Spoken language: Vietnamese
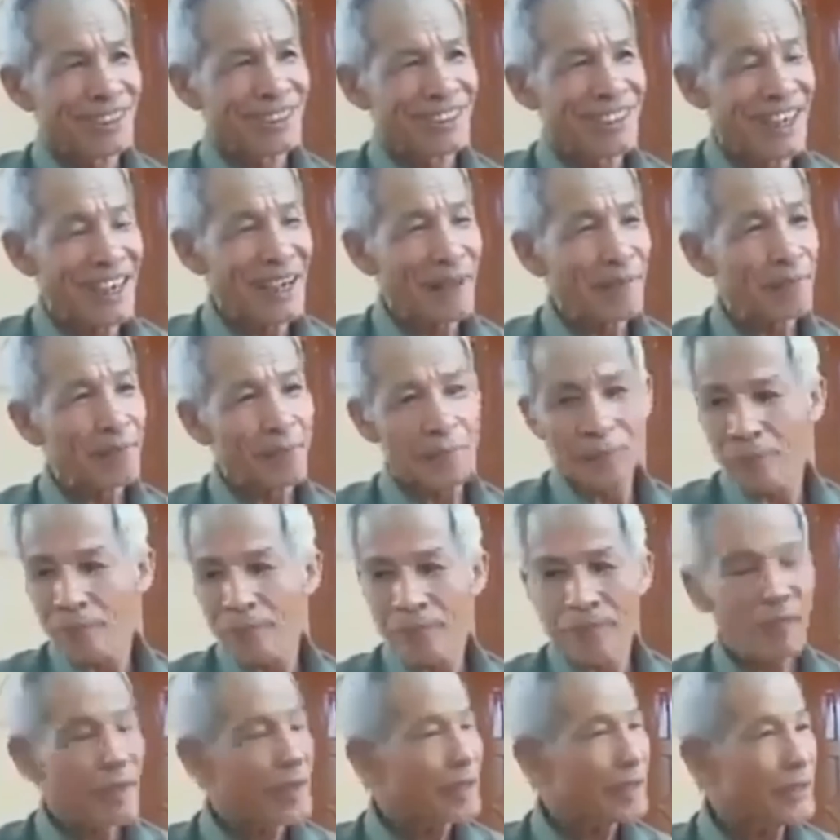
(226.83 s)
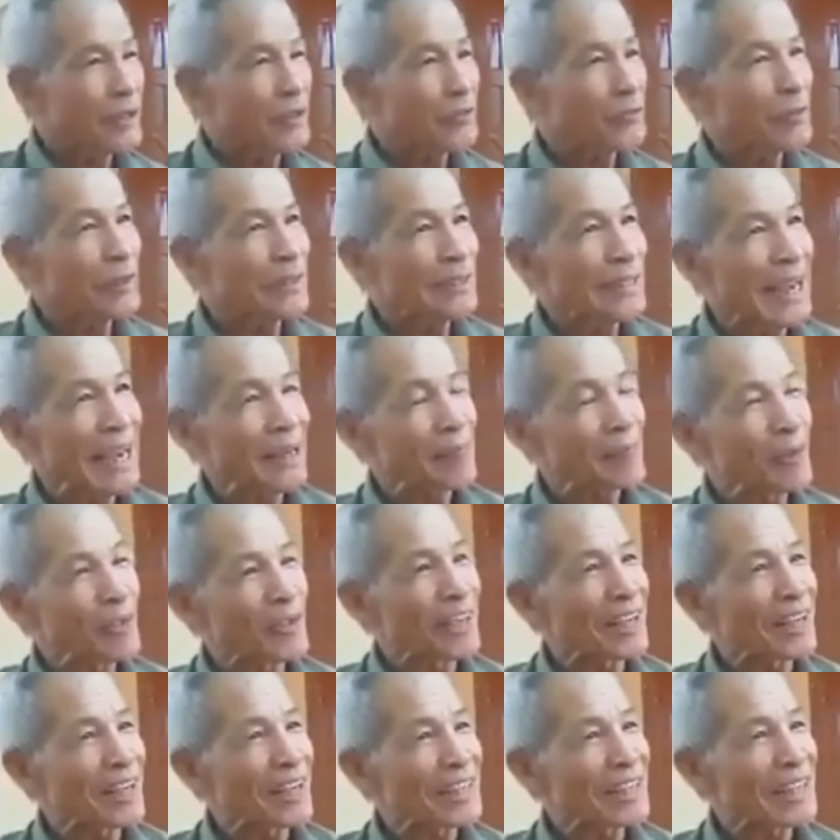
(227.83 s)
nhá, trong miền Nam của
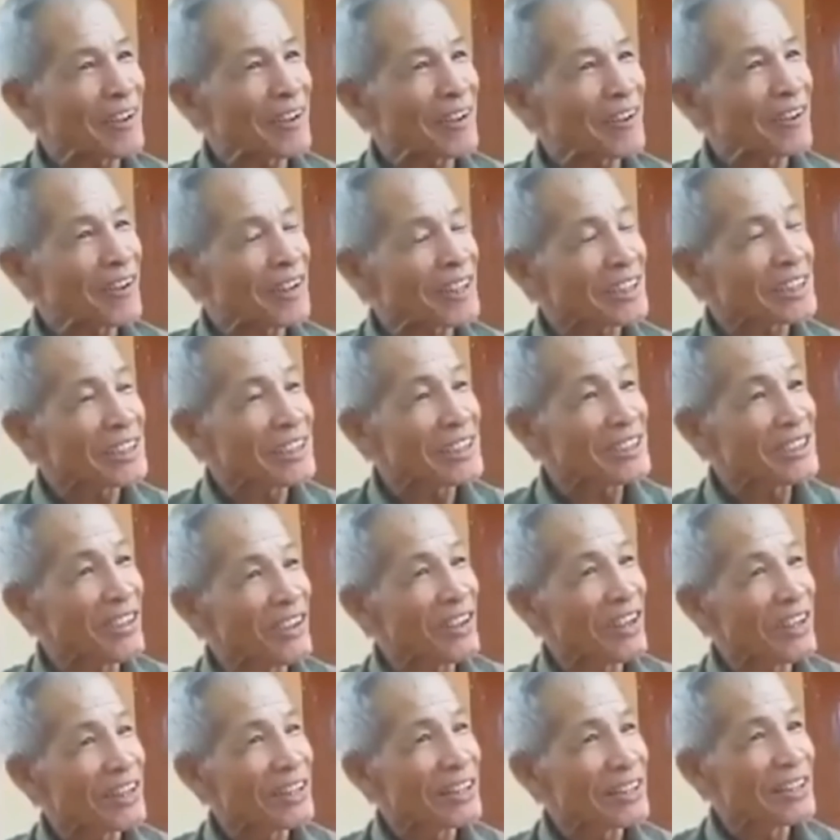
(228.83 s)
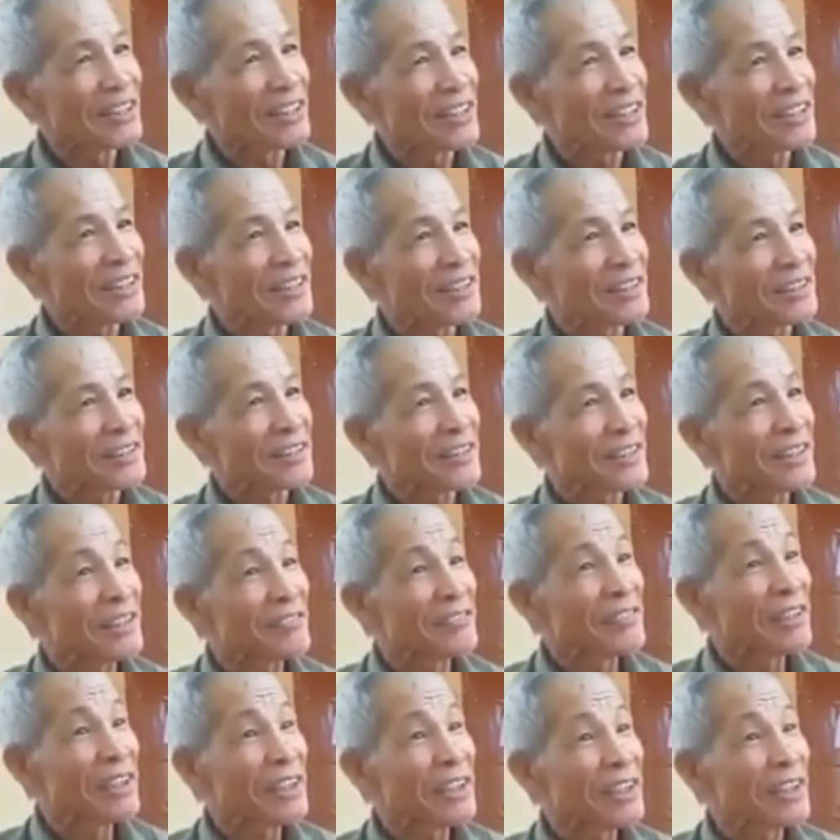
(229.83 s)
nó đã có cái gì rồi
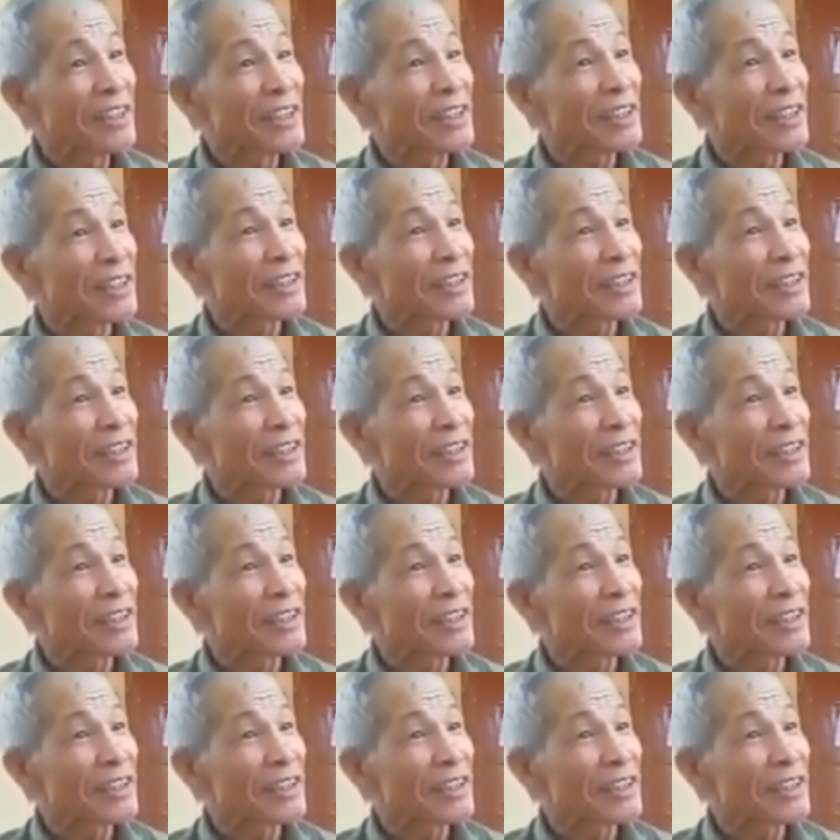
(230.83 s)
tivi